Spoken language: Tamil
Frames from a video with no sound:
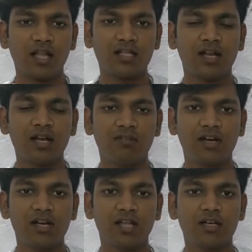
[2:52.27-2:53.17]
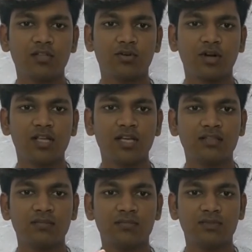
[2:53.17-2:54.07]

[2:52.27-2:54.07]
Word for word: அதனால் வள்ளலார் என்ன சொல்கிறாரு எனக்கு